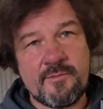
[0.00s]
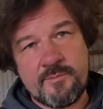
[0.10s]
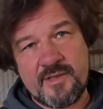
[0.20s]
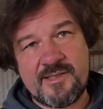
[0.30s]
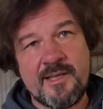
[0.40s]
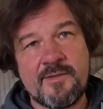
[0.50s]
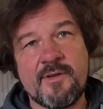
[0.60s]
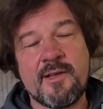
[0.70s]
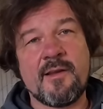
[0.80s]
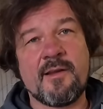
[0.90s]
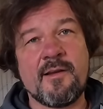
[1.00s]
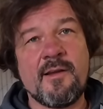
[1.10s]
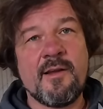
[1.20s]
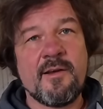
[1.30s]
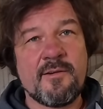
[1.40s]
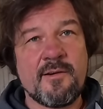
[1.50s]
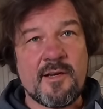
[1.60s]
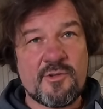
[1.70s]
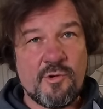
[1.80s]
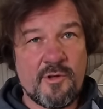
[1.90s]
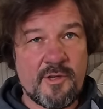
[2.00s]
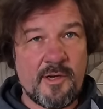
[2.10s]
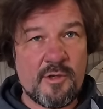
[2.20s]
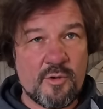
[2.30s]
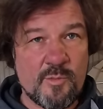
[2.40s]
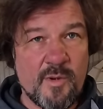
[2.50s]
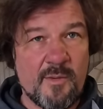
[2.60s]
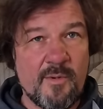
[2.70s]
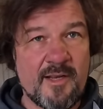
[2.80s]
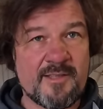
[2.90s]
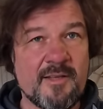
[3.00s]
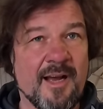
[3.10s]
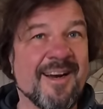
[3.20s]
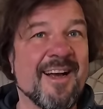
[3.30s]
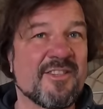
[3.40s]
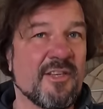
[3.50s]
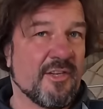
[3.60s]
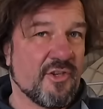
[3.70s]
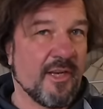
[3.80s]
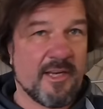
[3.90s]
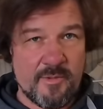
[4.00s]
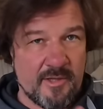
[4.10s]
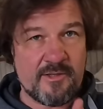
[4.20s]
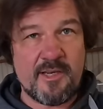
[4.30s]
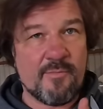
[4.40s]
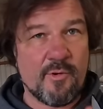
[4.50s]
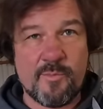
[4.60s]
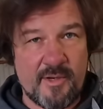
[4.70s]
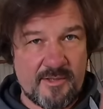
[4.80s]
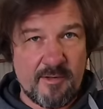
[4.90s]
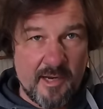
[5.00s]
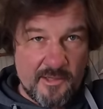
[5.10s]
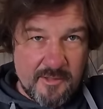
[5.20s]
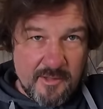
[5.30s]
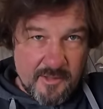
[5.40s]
последовательно каждую контролирует БМС, а каждой ячейке мне на телефон присылает